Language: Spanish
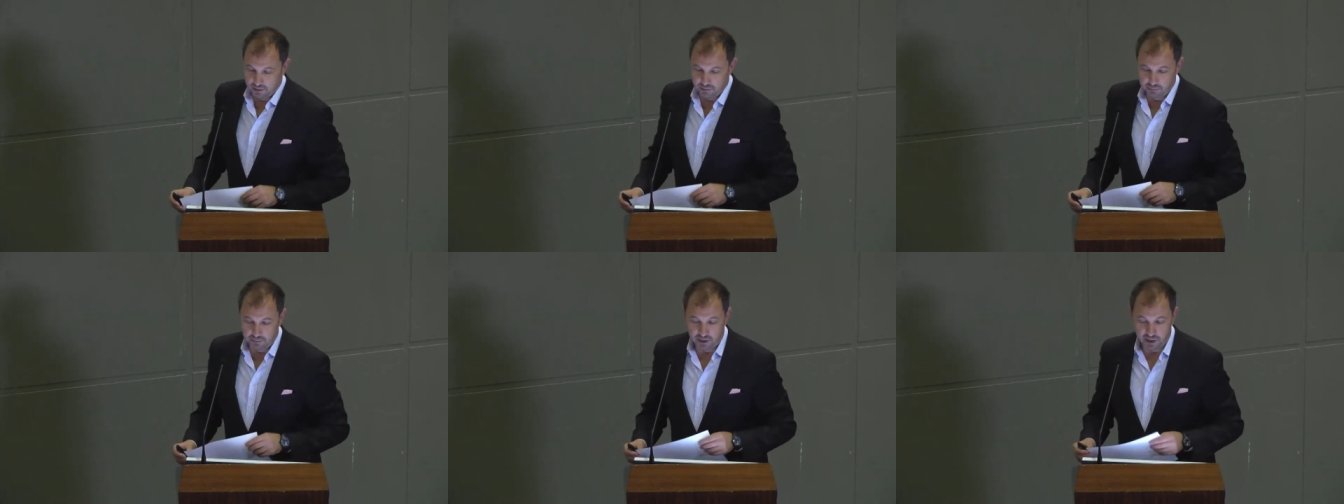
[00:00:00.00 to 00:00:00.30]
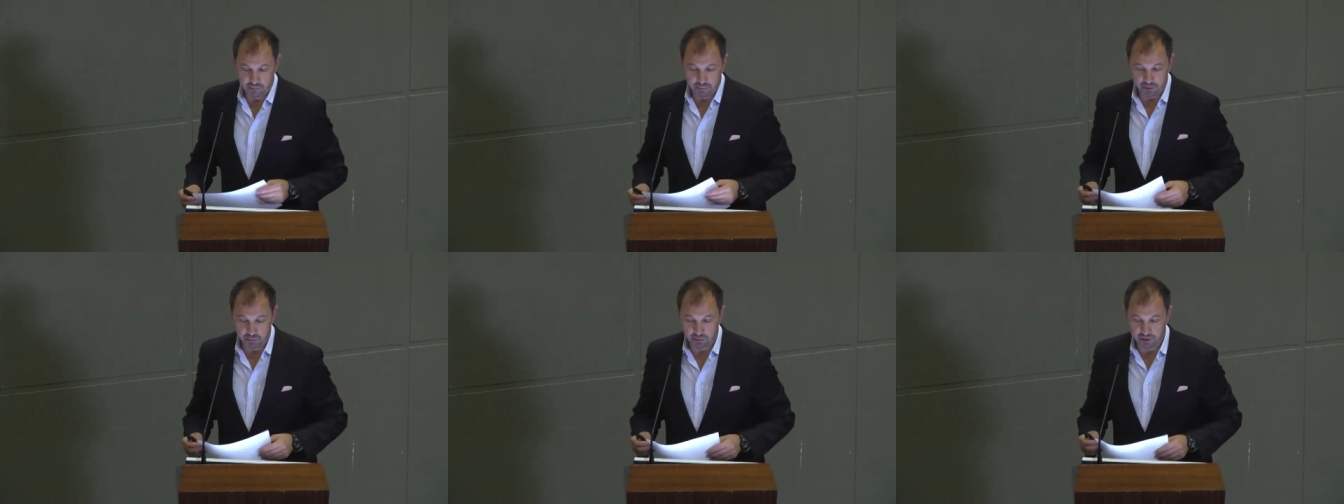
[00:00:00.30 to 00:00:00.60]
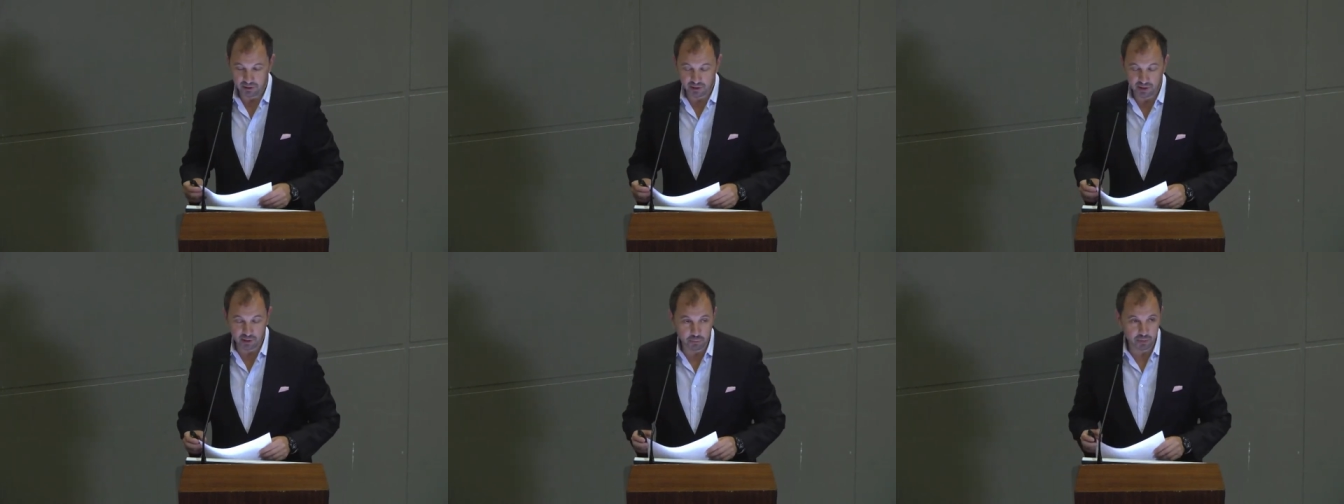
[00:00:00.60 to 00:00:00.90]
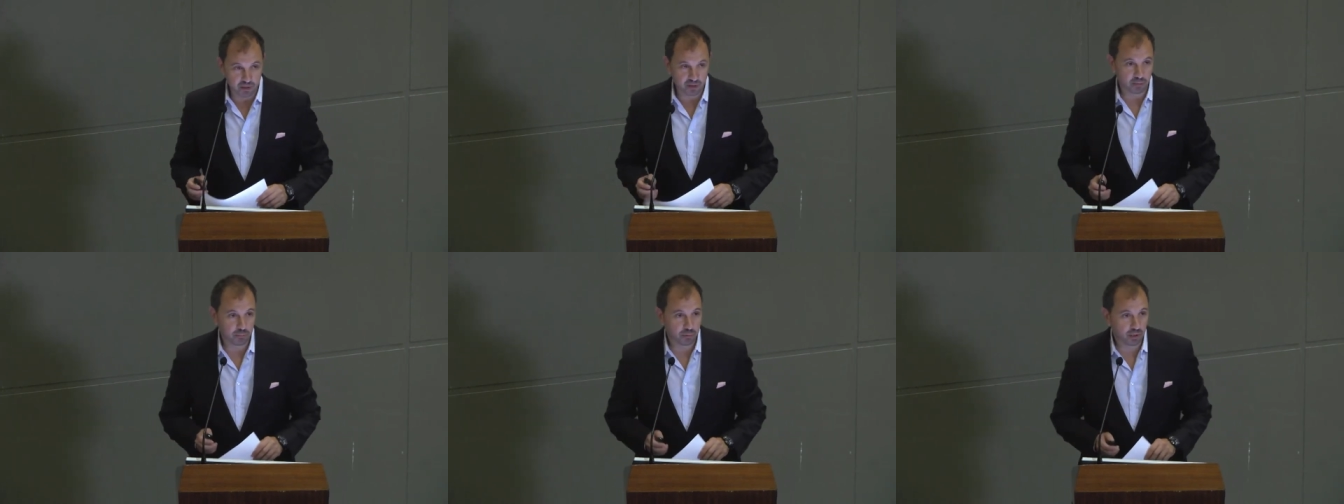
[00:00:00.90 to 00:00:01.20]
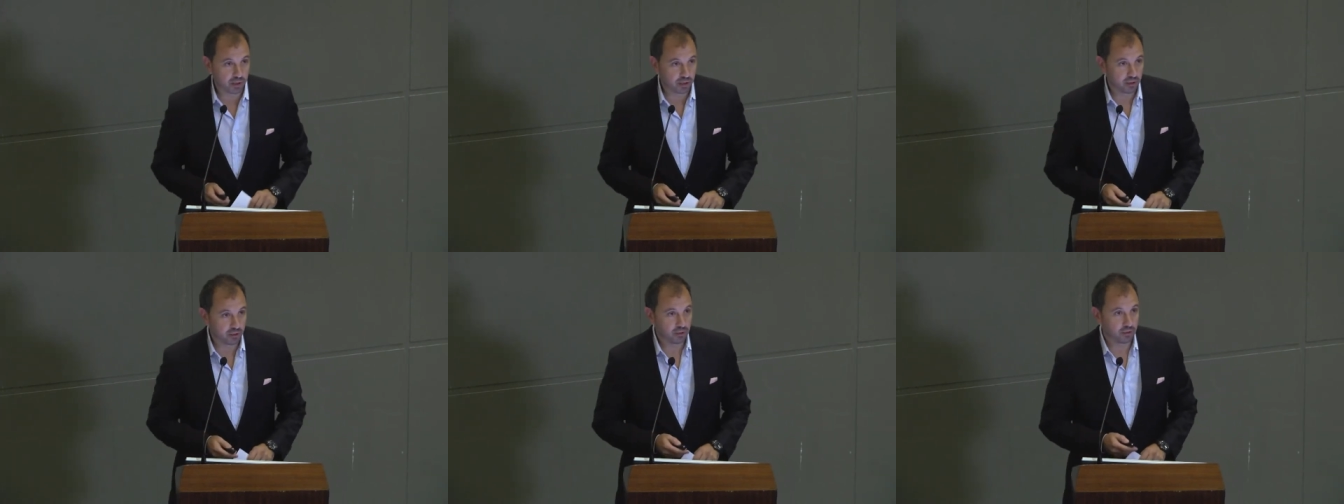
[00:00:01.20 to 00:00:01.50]
van a permitir que empiece por
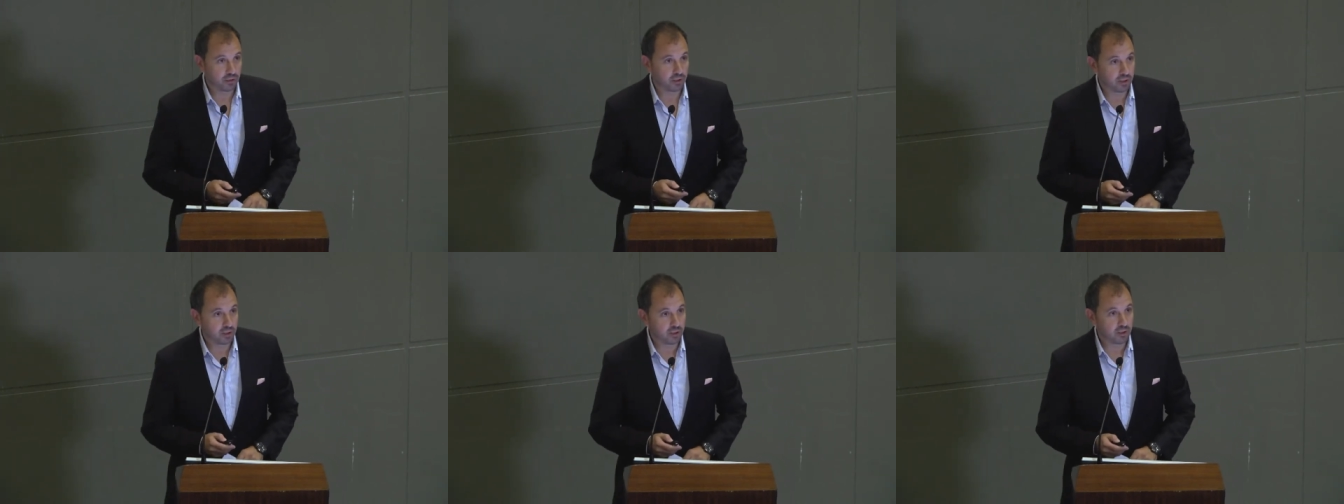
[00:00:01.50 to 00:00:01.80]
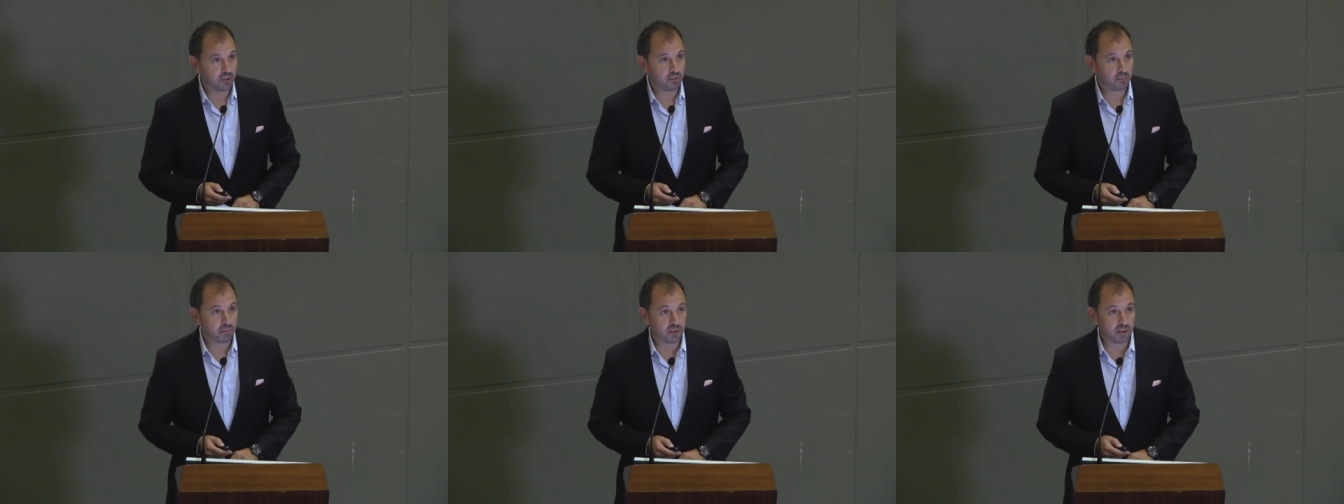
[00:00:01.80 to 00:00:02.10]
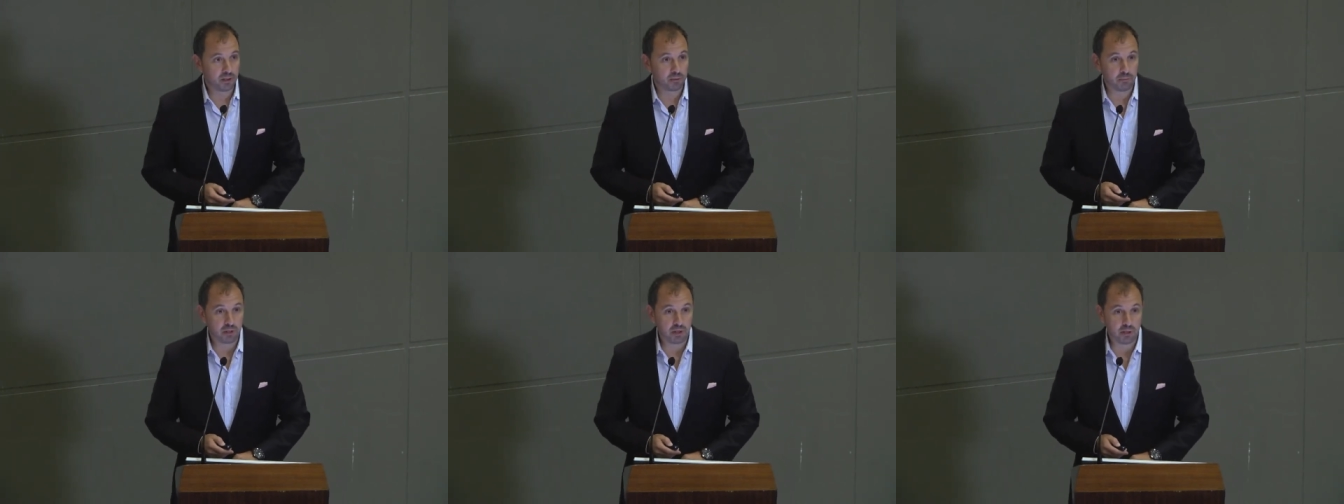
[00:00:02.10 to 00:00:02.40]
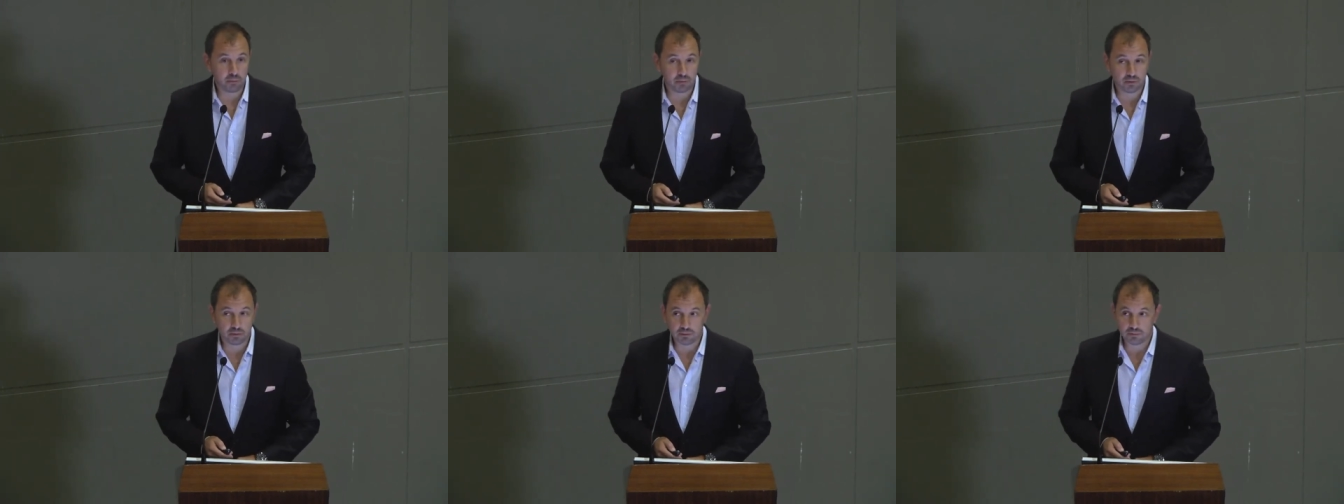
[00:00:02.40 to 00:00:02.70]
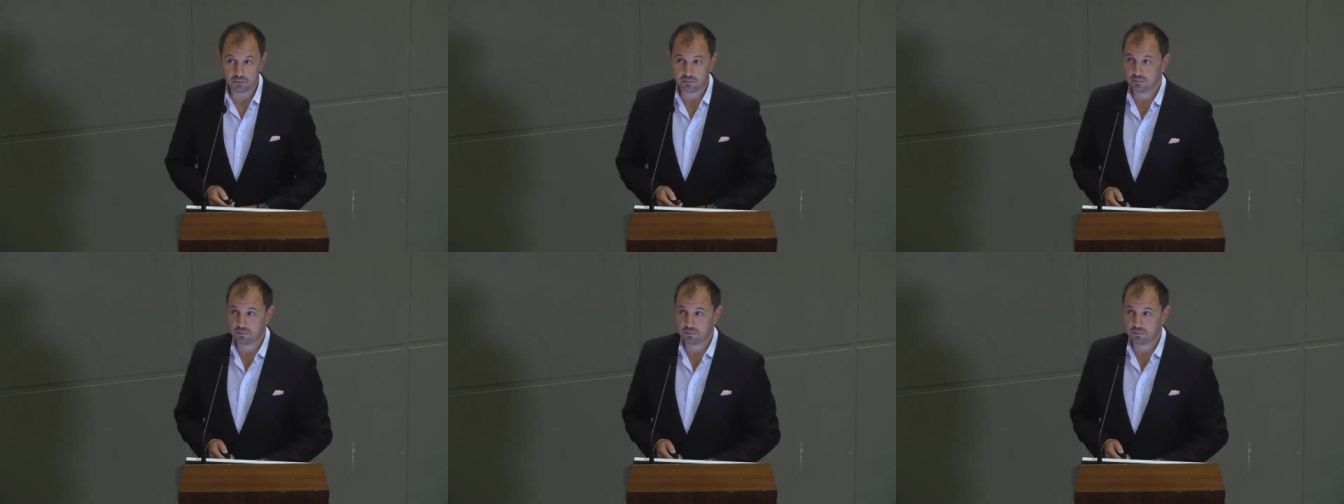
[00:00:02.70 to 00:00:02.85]
aquello de vender mi libro,